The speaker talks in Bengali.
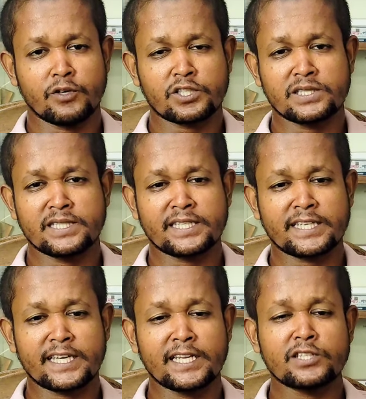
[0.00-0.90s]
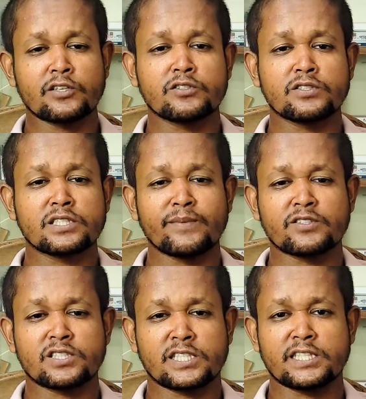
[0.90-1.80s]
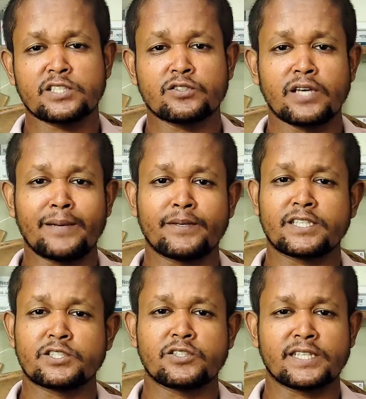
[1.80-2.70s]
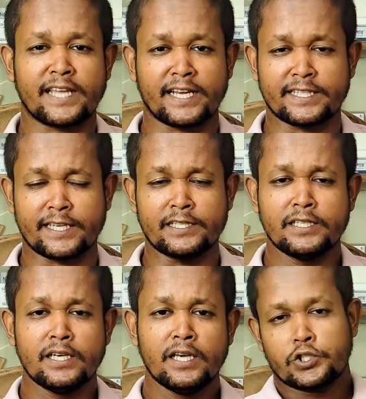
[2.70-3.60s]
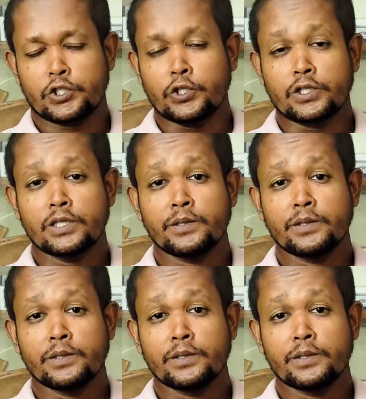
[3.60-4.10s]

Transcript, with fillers: বয়সের দিকে গেলে তখন হচ্ছে মানুষের সাধারণত হাইপার টেনশনটা দেখা দেয় দর্শক